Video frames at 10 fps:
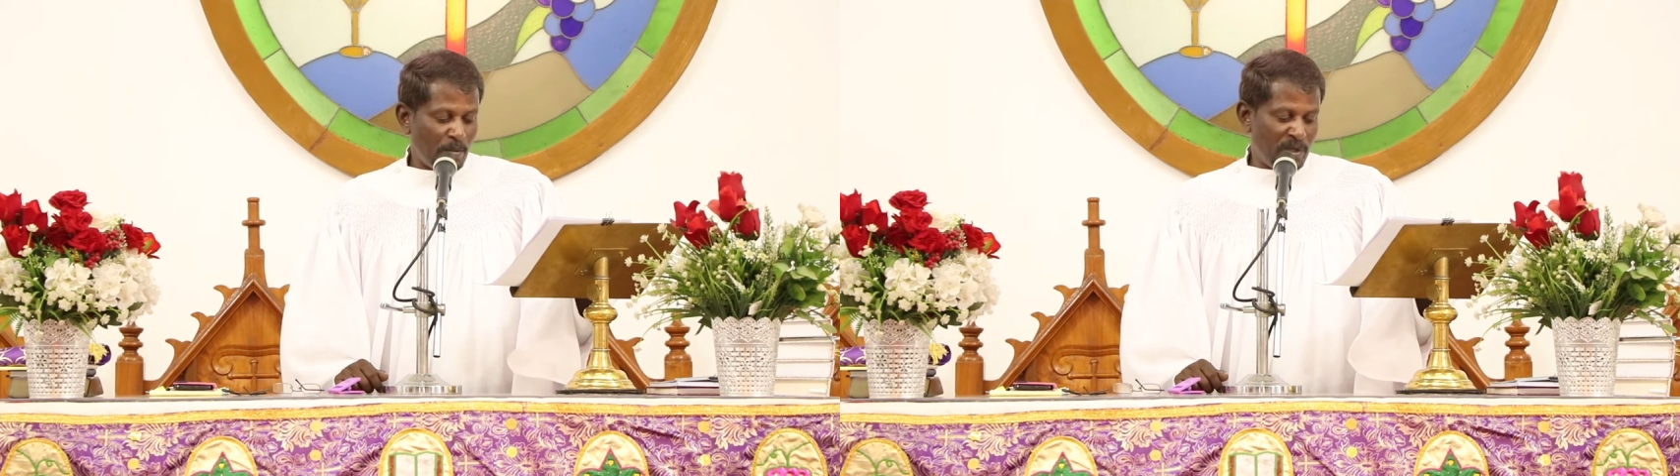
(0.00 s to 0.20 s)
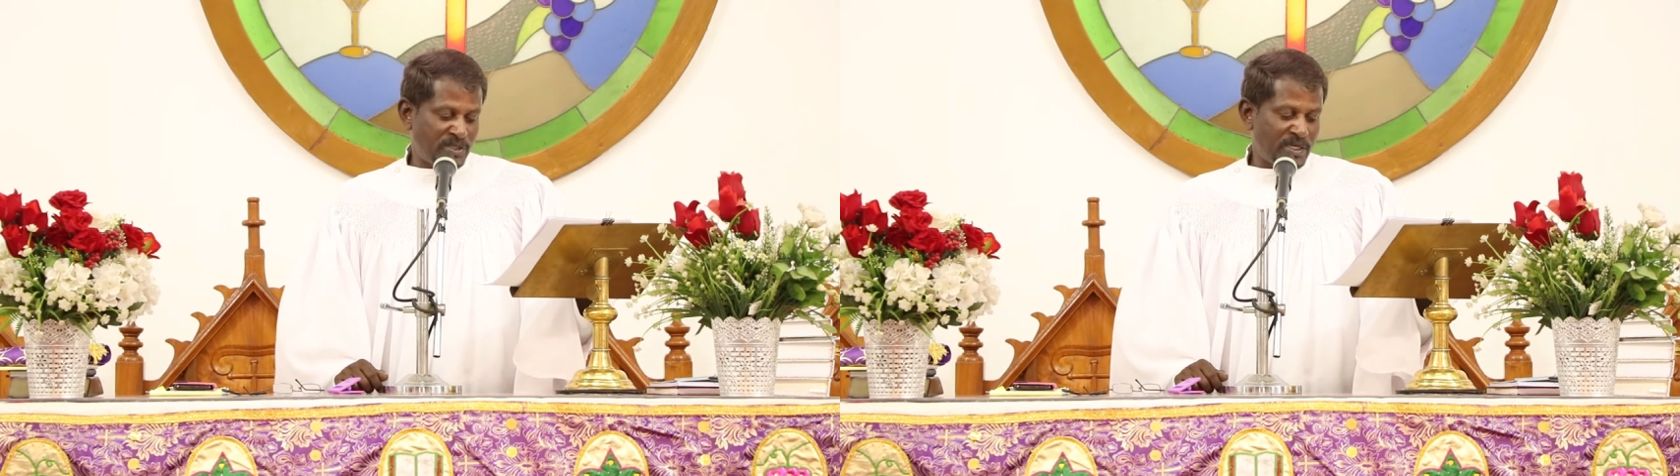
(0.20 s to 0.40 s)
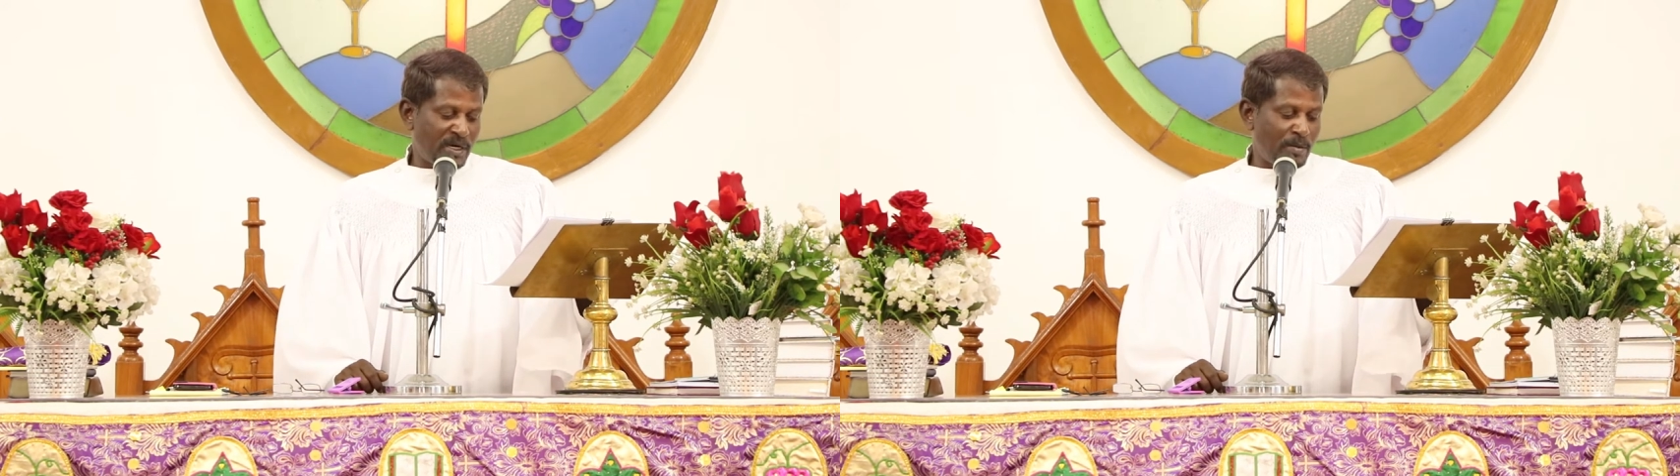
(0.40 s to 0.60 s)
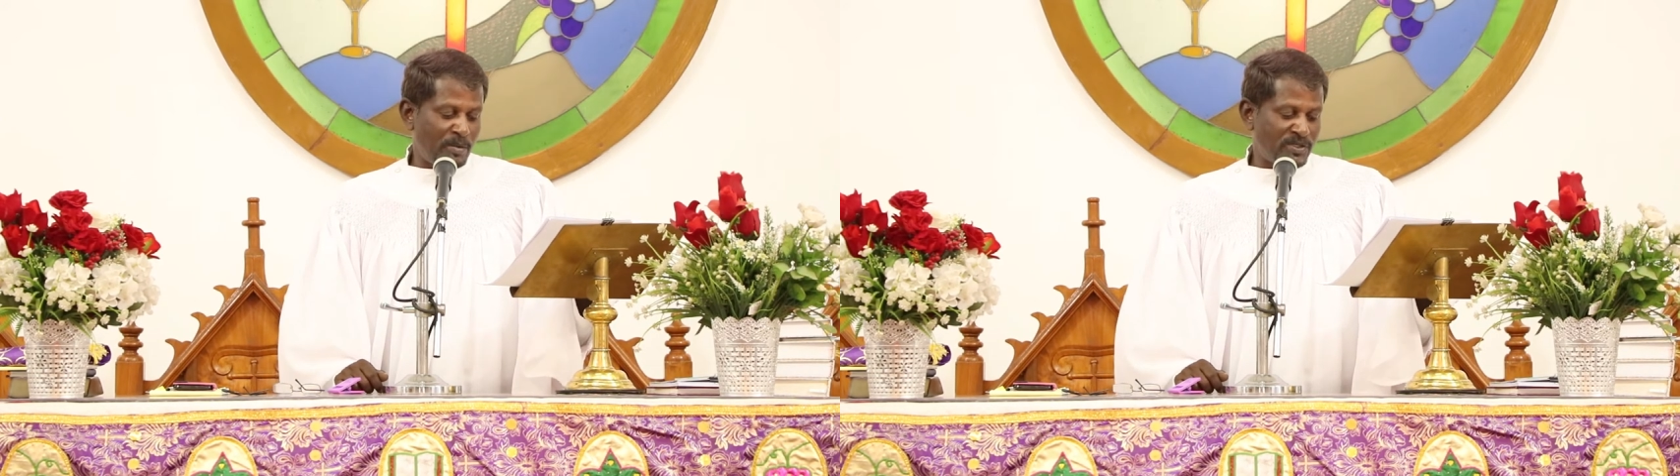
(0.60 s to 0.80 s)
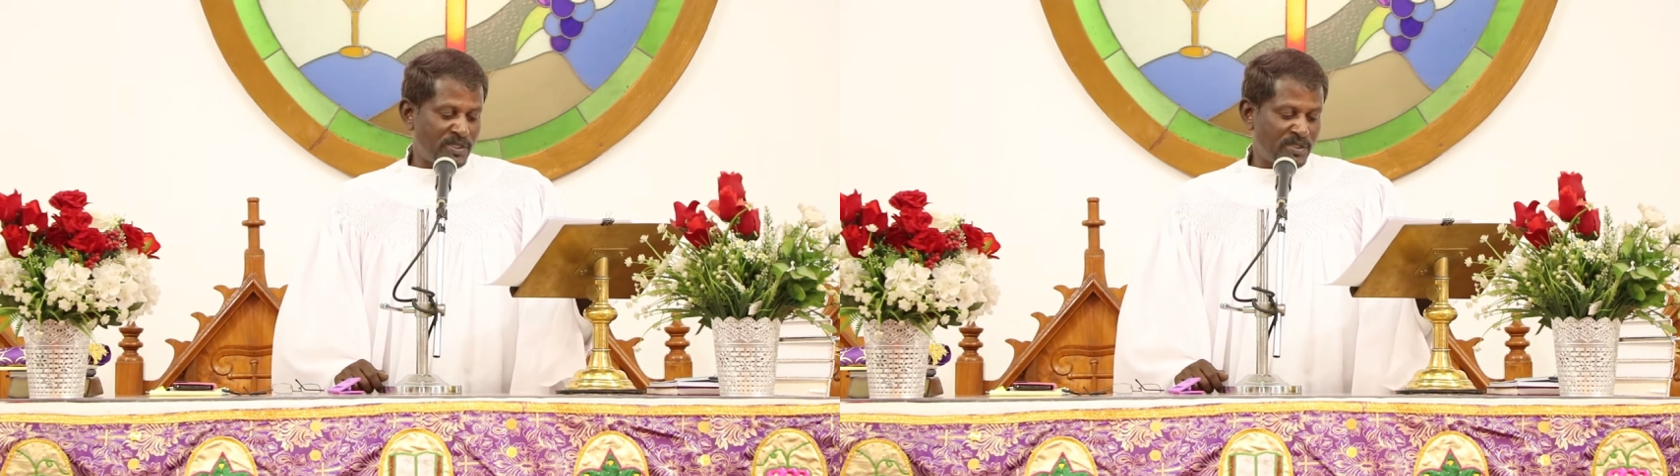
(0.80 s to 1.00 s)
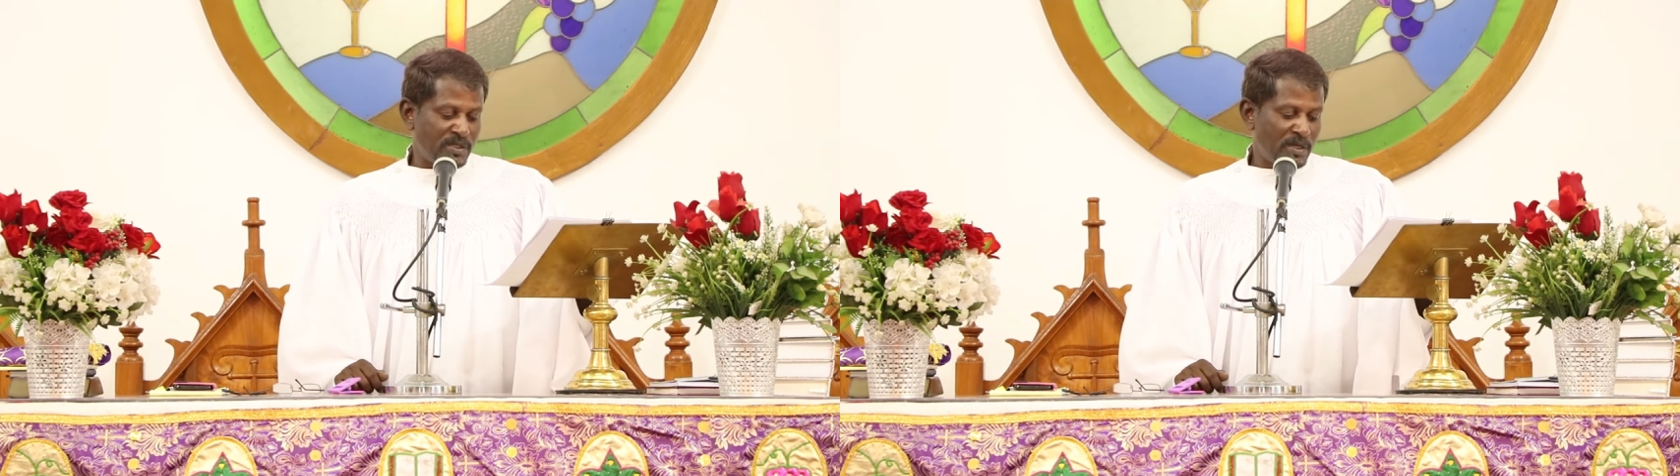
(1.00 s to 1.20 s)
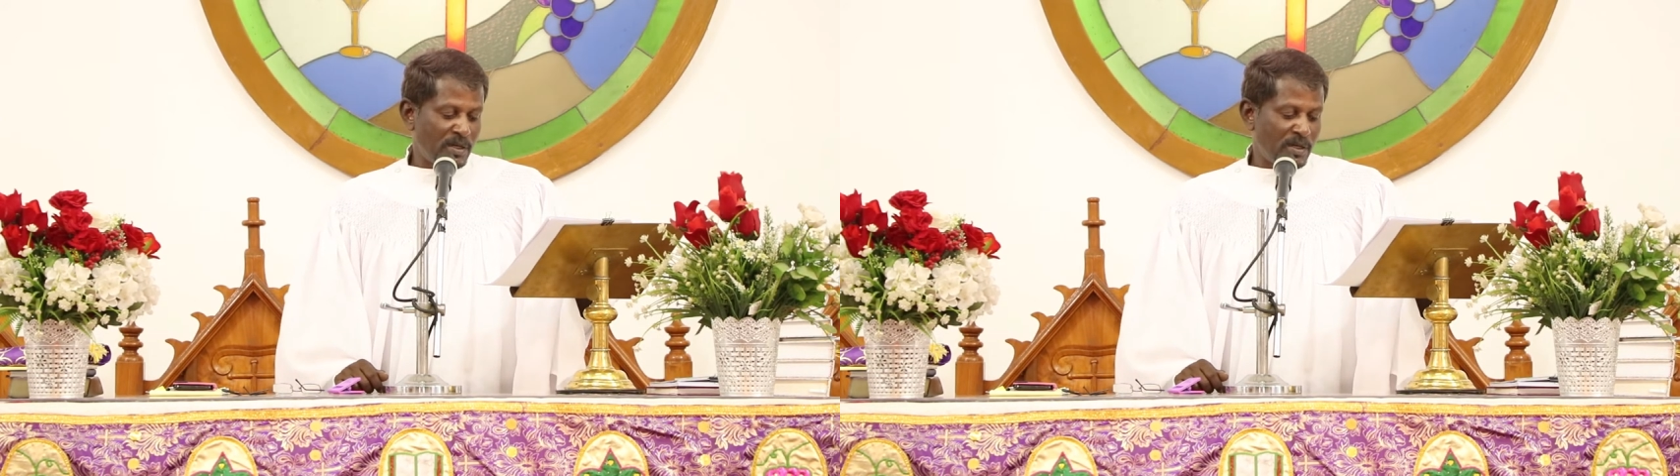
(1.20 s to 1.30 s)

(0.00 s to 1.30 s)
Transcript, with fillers: மிஸ்டர் அண்ட் மிஸ்ஸஸ்